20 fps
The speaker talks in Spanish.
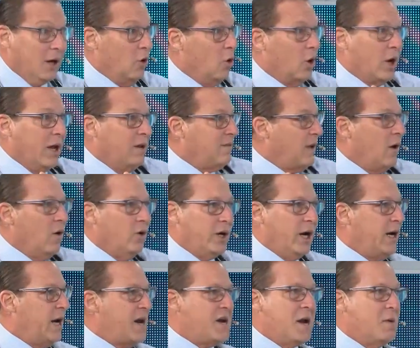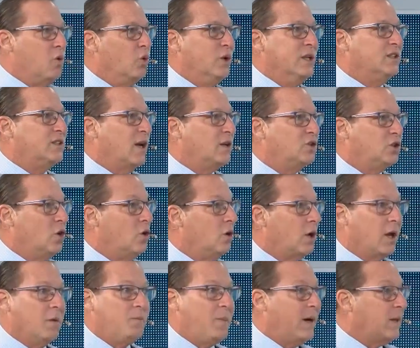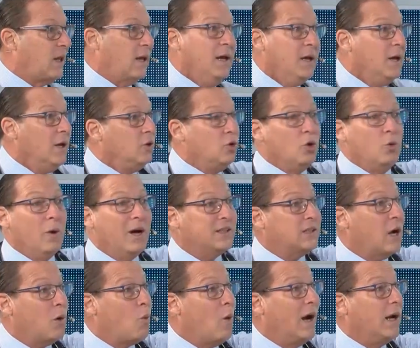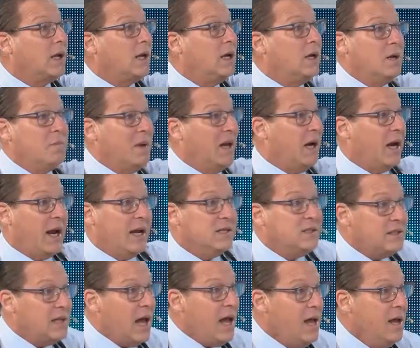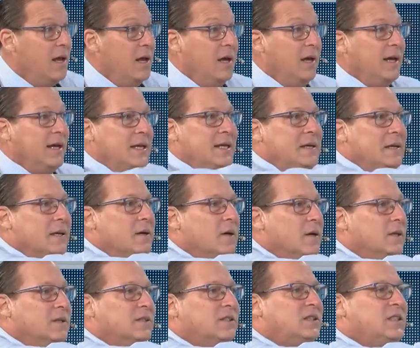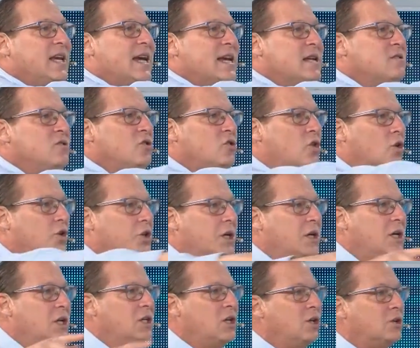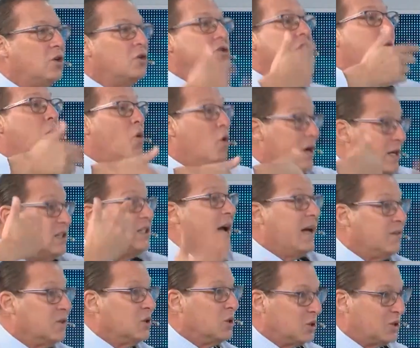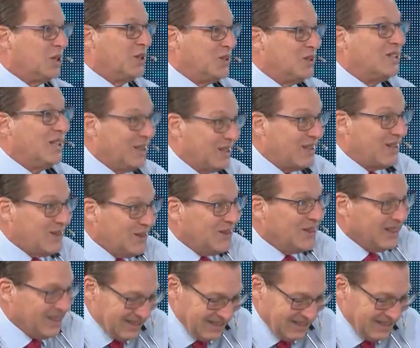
lo que es ahora la nebulización, que es claro. tú vas a cualquier emergencia y cientos de niñitos nebulizándose, ¿no es cierto? sí,